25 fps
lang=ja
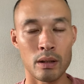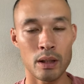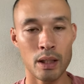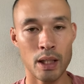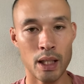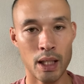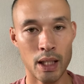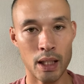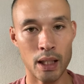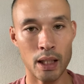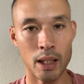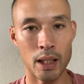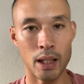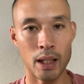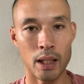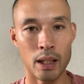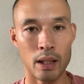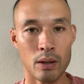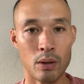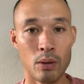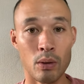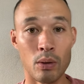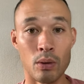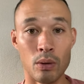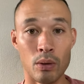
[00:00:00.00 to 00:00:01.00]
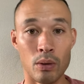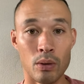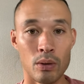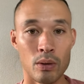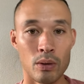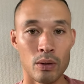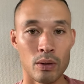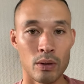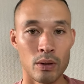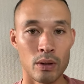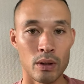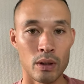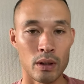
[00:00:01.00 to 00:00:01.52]
が、えー、候補
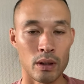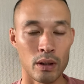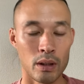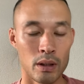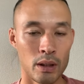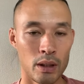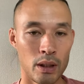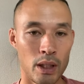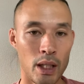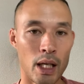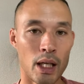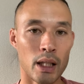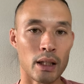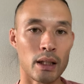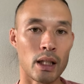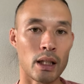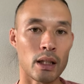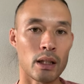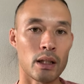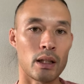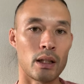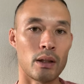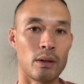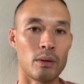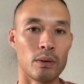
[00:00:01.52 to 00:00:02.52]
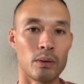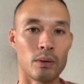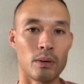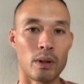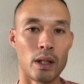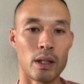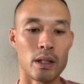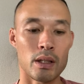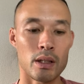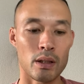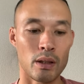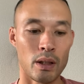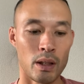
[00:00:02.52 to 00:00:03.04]
であったっていうことな
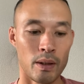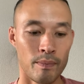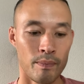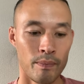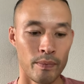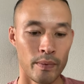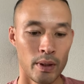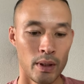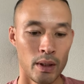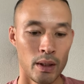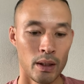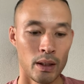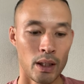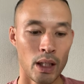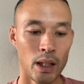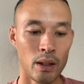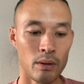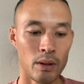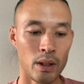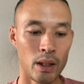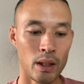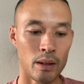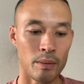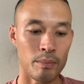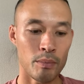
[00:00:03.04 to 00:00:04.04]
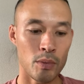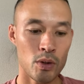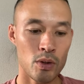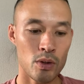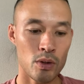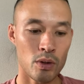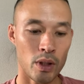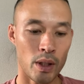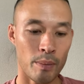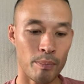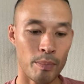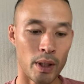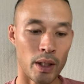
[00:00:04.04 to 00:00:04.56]
んですね。なので、もち
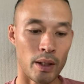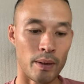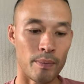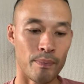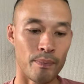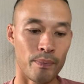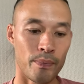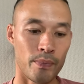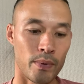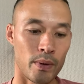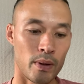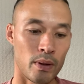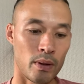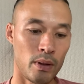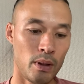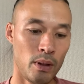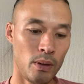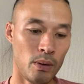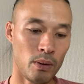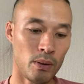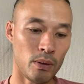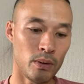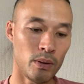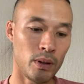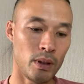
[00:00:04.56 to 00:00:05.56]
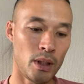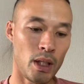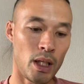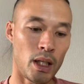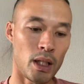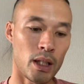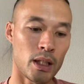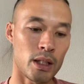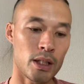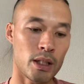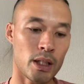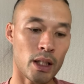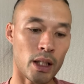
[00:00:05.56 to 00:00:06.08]
ろんやっぱり、日本
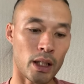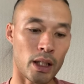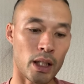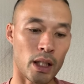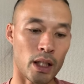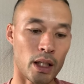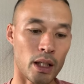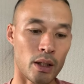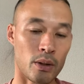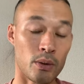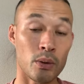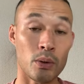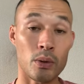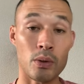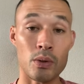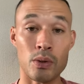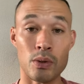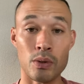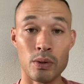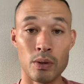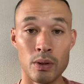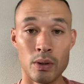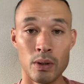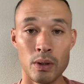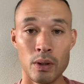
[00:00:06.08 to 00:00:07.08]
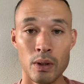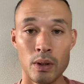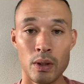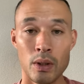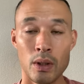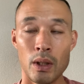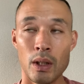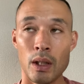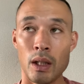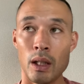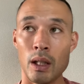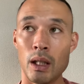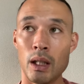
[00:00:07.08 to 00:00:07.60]
でしっかり結果を残す、
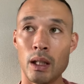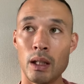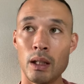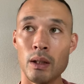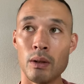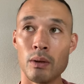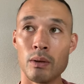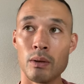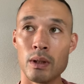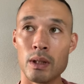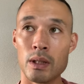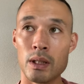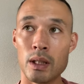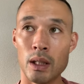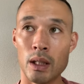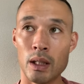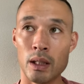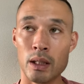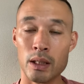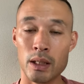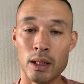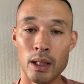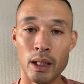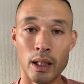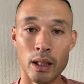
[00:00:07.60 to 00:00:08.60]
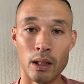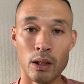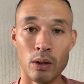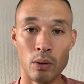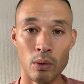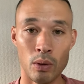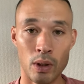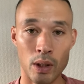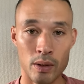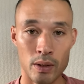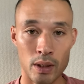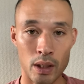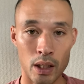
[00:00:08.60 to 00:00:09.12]
えー、日本でしっかり
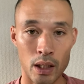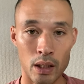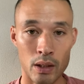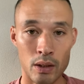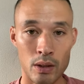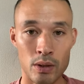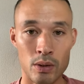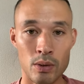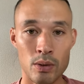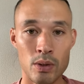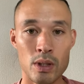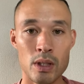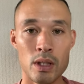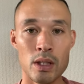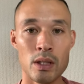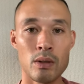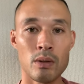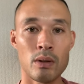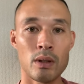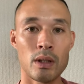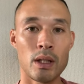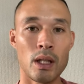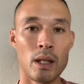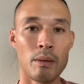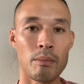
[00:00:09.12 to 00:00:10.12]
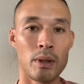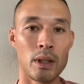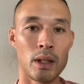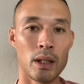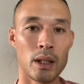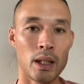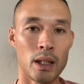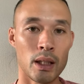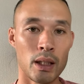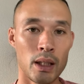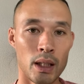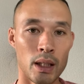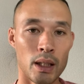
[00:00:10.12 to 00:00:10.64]
評価をされる、そしてそれで
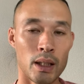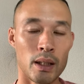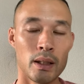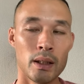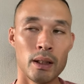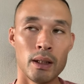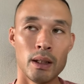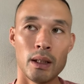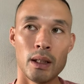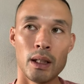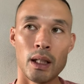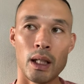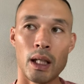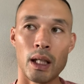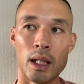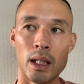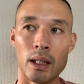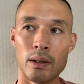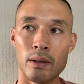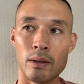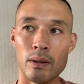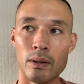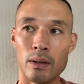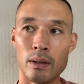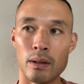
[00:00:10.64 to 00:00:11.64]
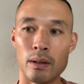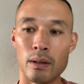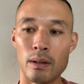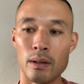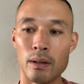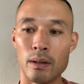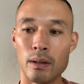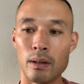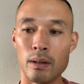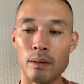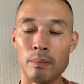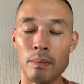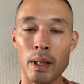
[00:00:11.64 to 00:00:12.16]
アメリカで、あ
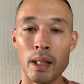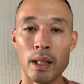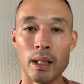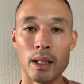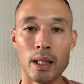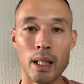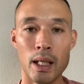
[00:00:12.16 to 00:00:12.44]
のー、まあ、1